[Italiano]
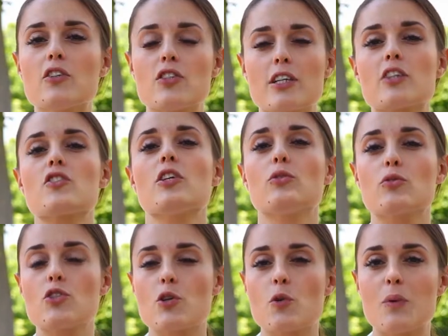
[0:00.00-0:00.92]
circa
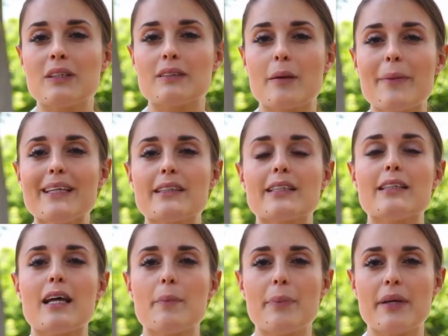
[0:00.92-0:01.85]
150
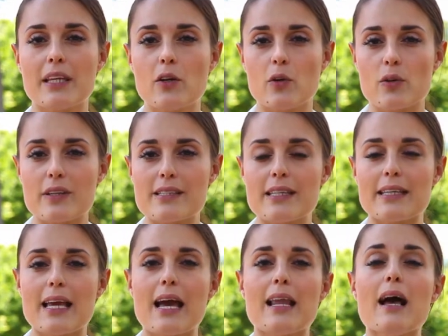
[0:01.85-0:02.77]
metri dal pericolo che
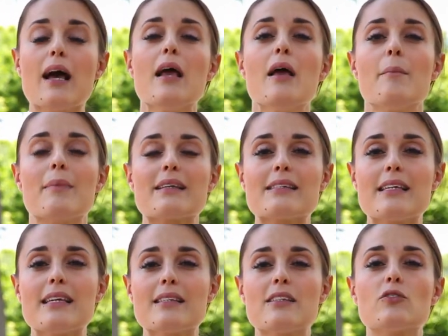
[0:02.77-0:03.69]
segnala, ma
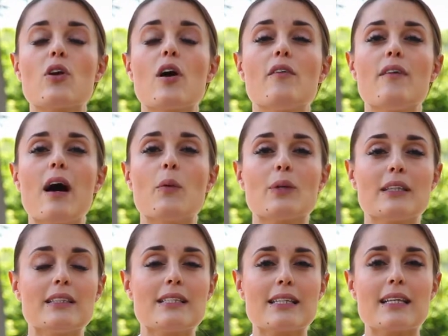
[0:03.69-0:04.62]
se si trova a
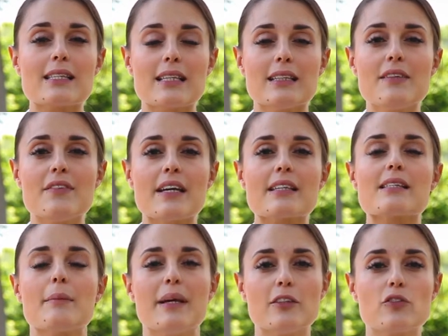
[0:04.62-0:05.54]
una distanza
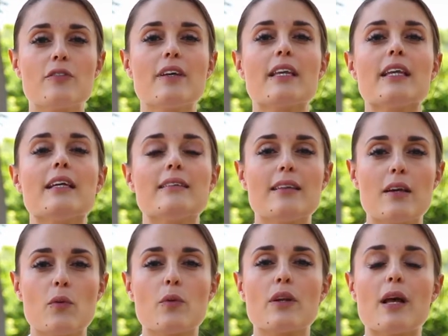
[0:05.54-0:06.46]
diversa beh,
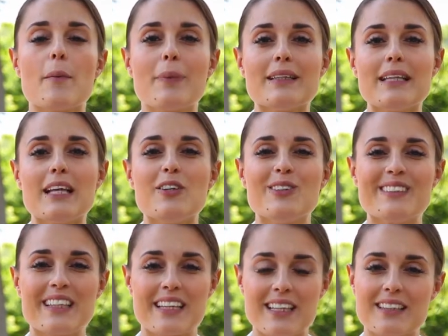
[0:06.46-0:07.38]
troverete un pannello
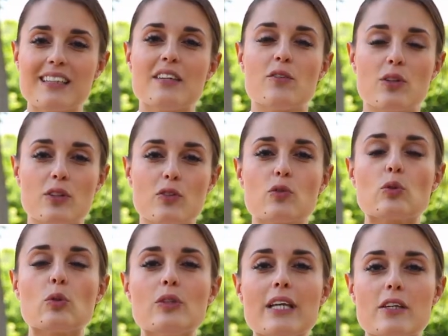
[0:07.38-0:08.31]
integrativo al di
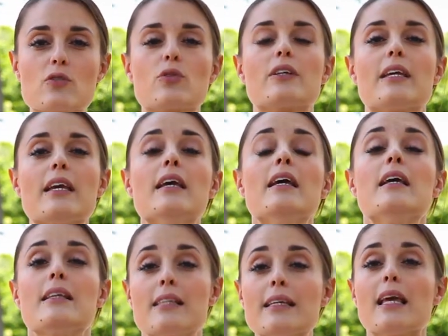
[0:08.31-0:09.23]
sotto di esso che
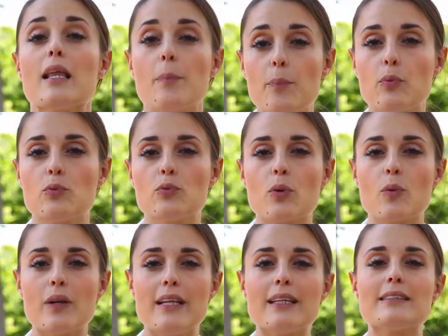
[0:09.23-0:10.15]
segnala appunto
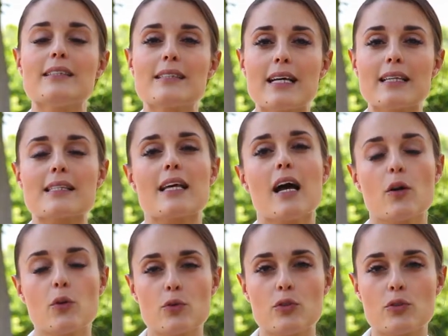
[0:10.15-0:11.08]
qual è la distanza
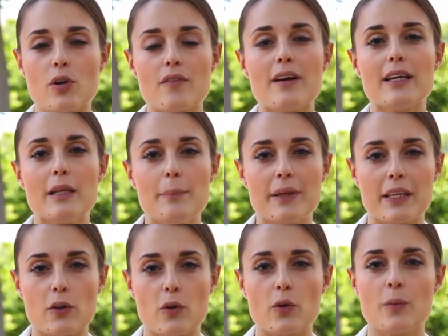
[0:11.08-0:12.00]
a cui si trova il
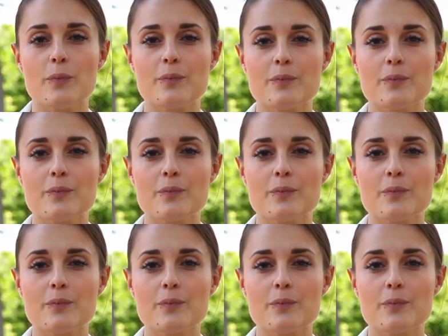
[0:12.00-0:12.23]
pericolo.